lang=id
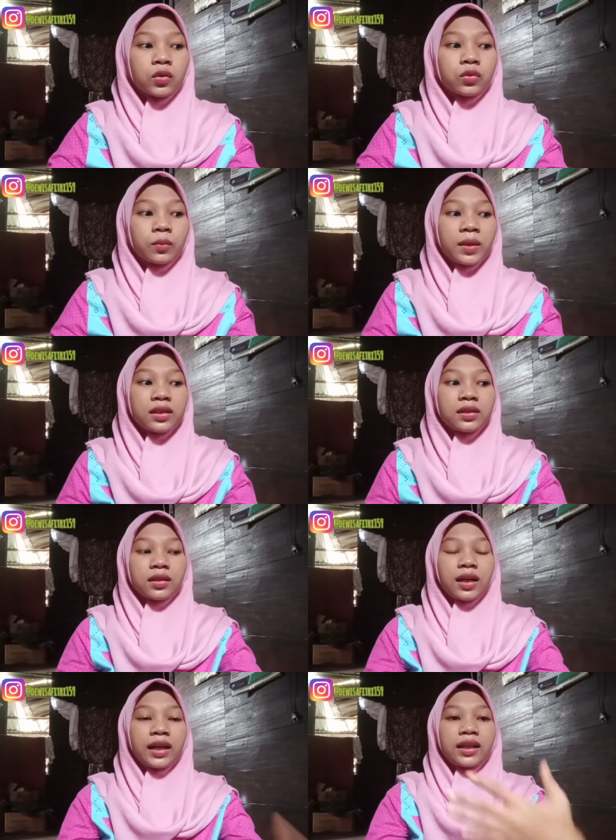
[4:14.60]
cuman
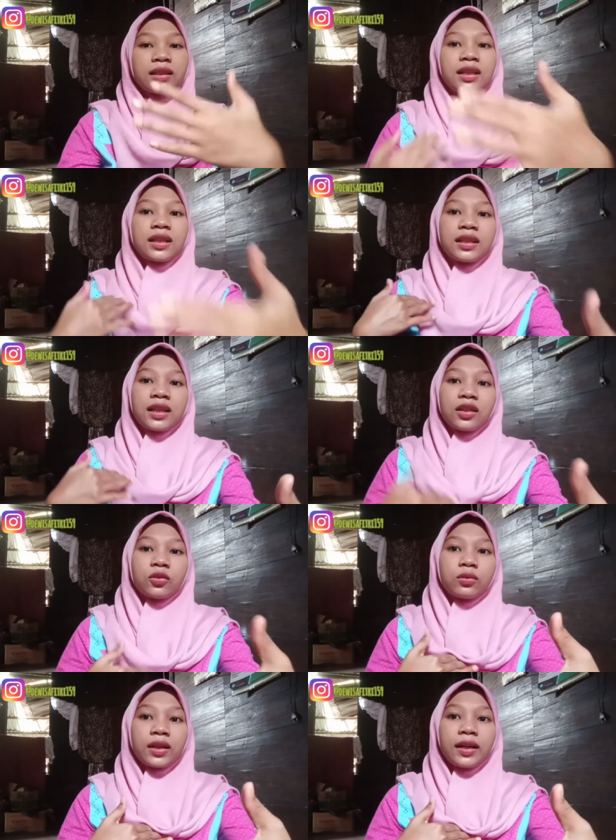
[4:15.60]
kanan kirinya
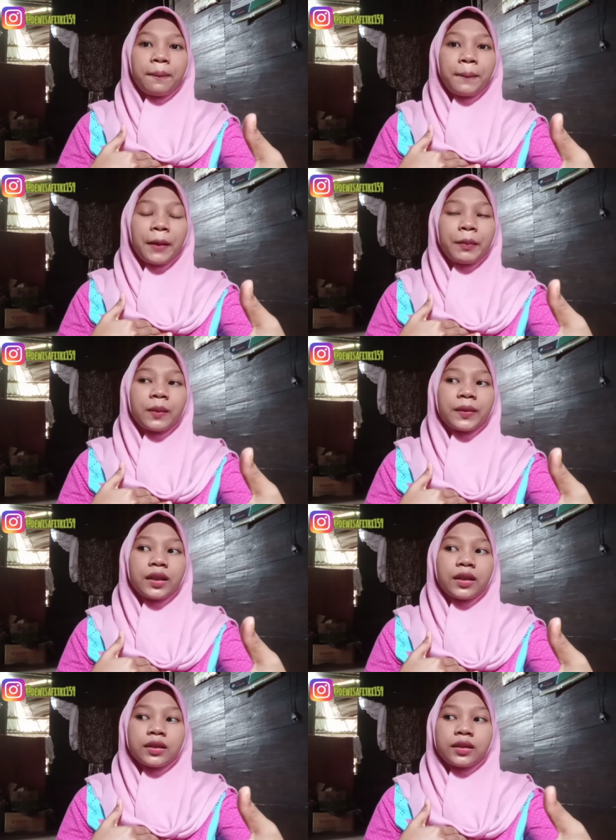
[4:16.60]
itu kan apa
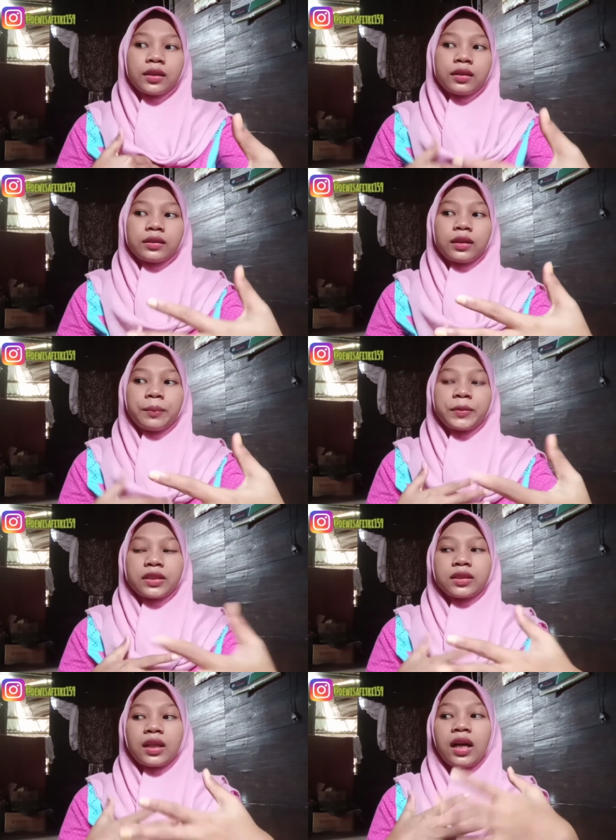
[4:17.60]
namanya
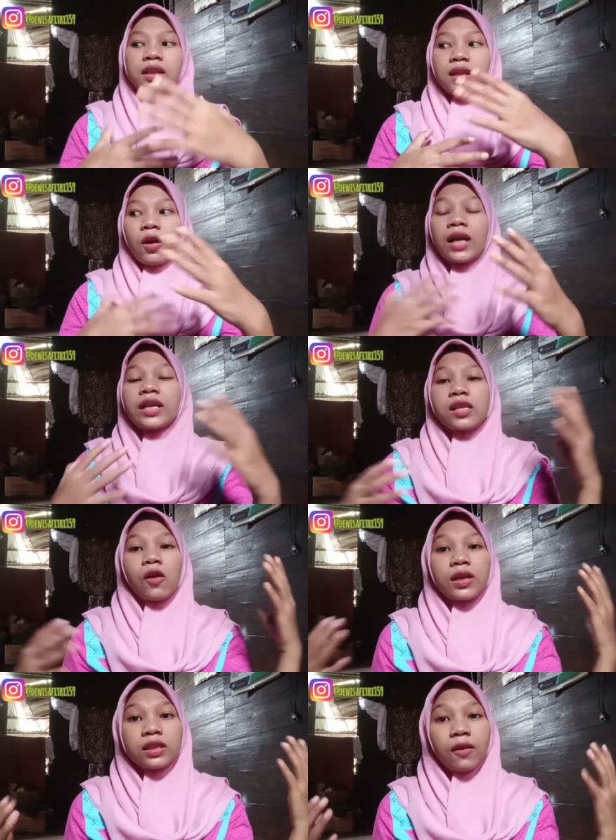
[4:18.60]
ah, ada
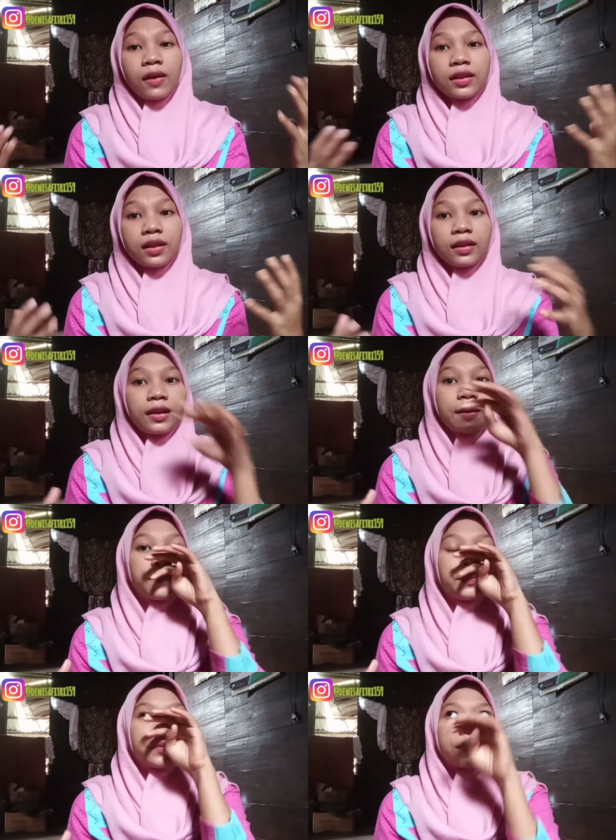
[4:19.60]
sawah-sawahnya kan
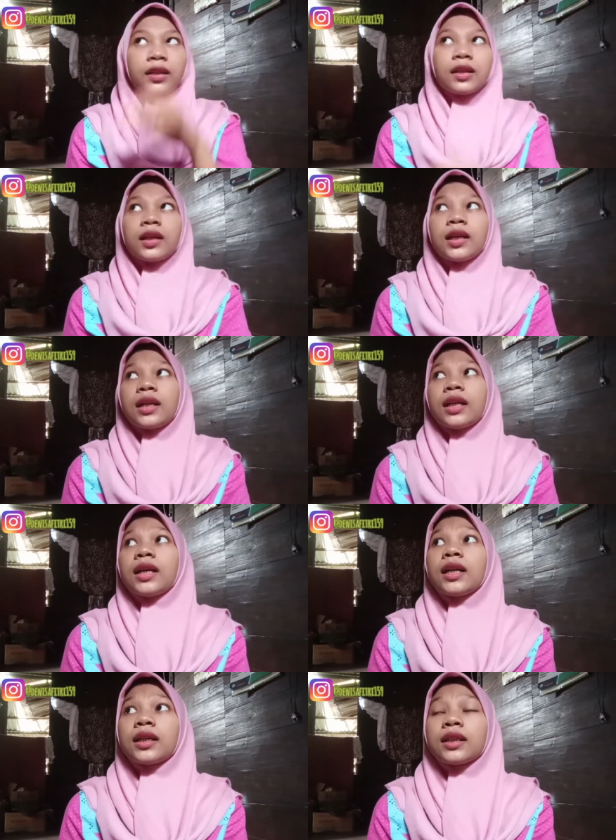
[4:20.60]

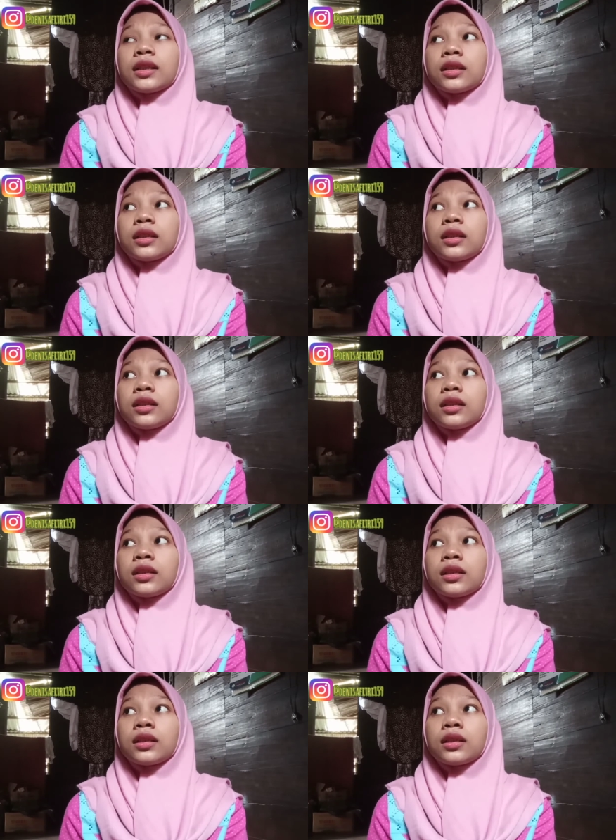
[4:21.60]
nah ee,
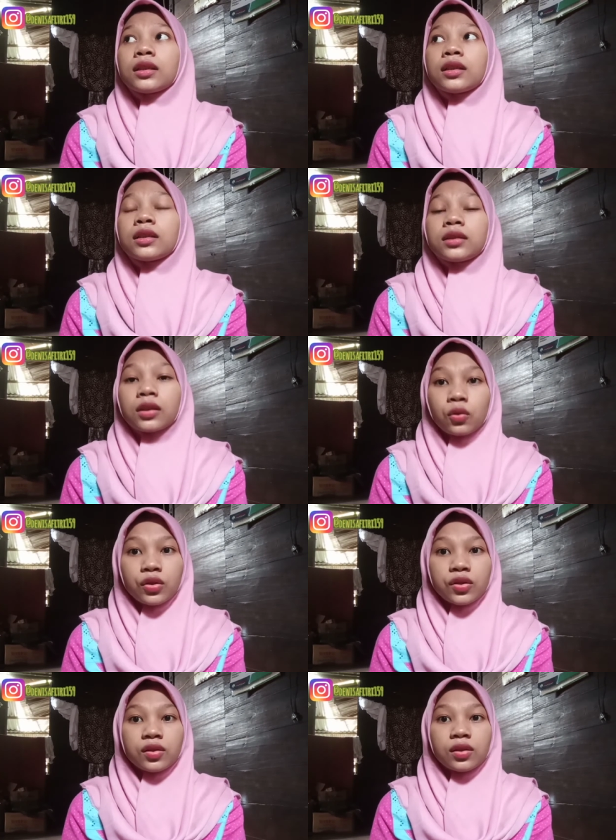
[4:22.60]
eh,
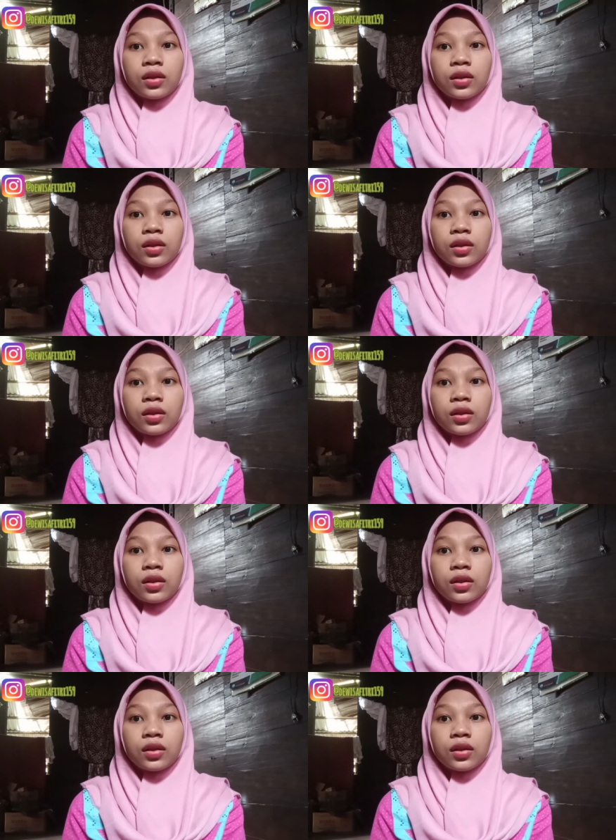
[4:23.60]
terus